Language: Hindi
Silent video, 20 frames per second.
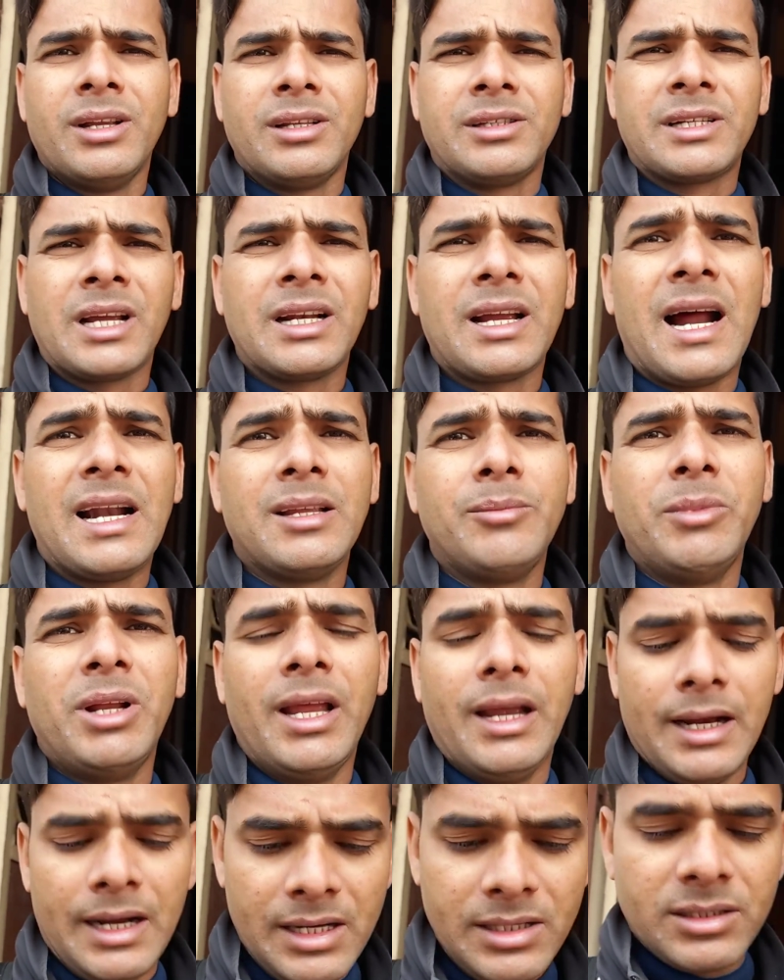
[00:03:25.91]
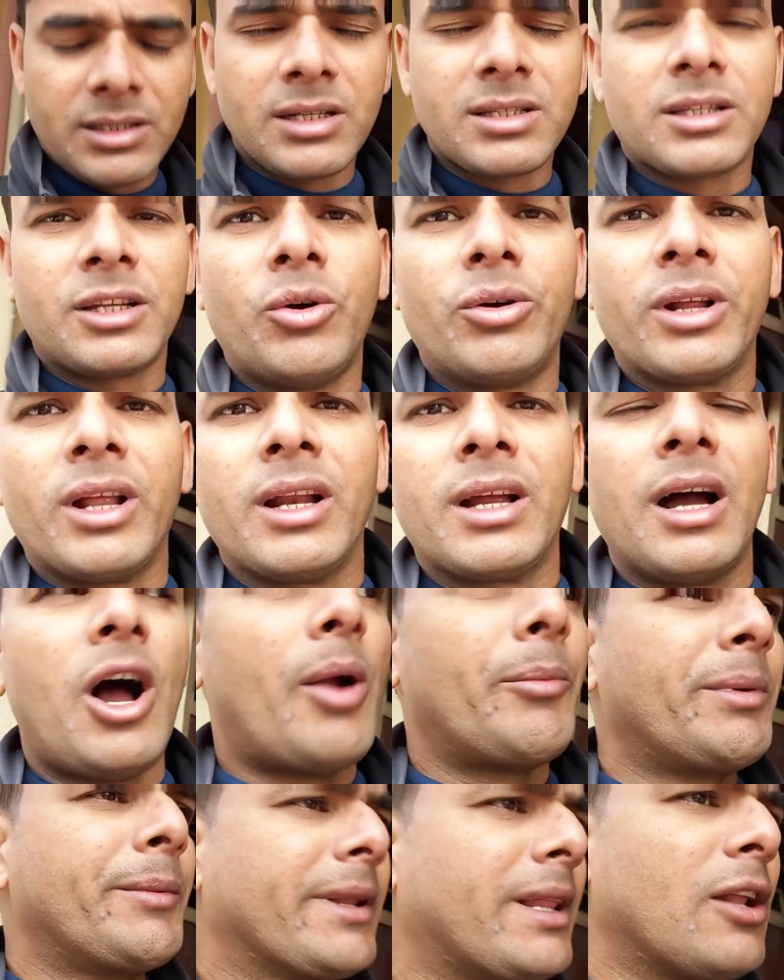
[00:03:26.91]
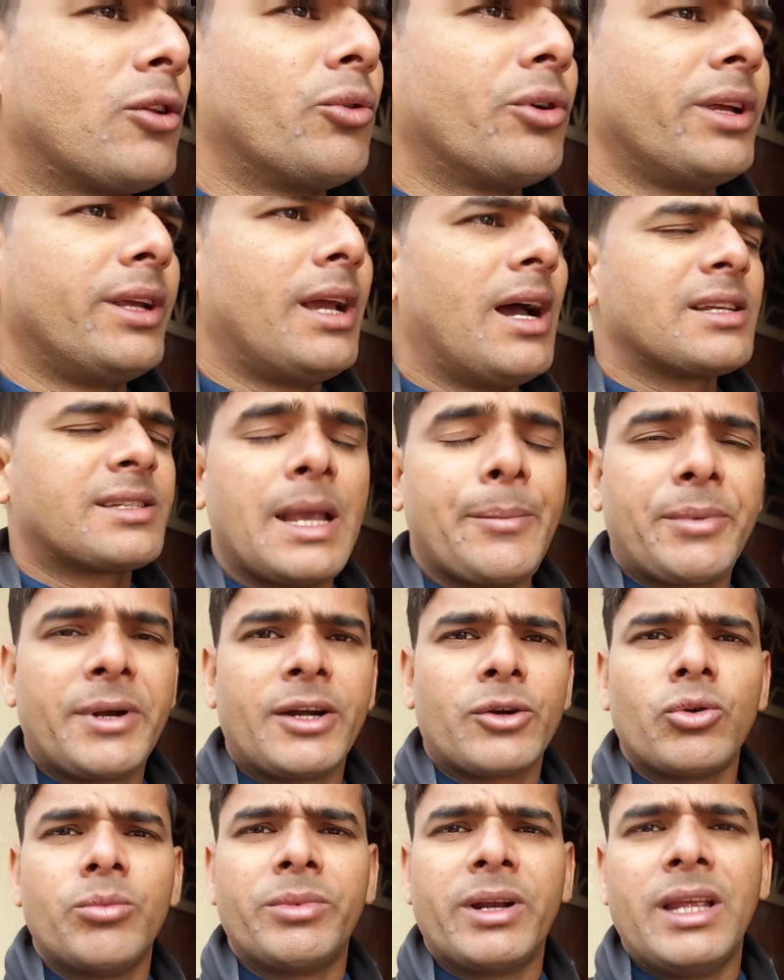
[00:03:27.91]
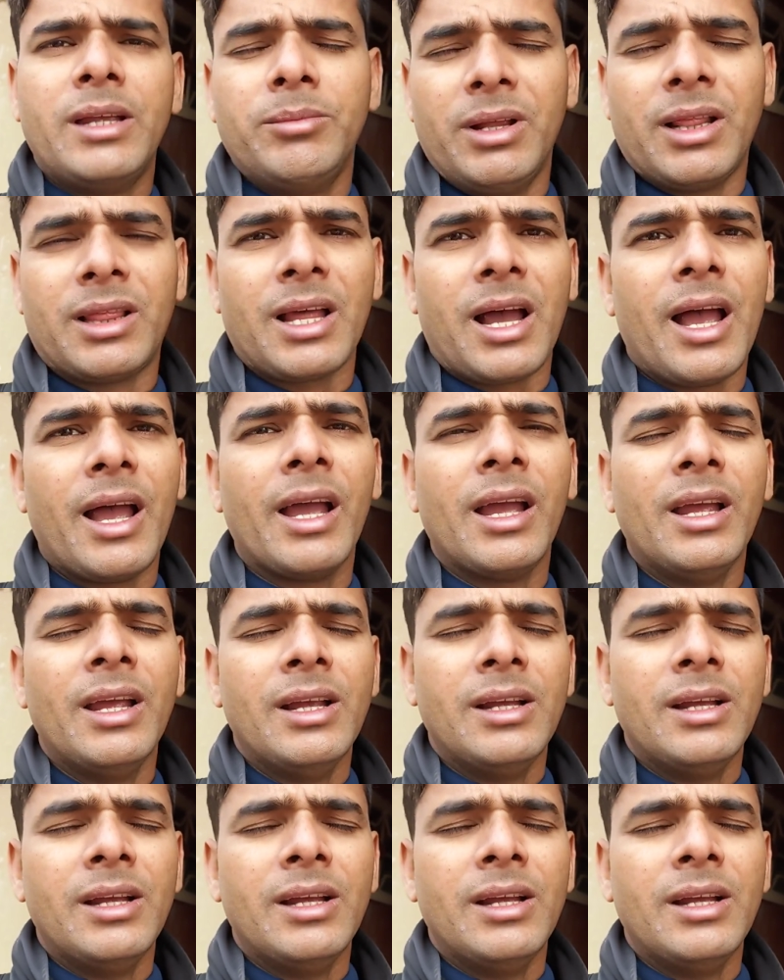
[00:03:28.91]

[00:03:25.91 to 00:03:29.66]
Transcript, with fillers: जानकारी मिलेगा सस्ते होटल का अब मैं बता दूं कि यहाँ सेपरेट रूम नहीं मिलता है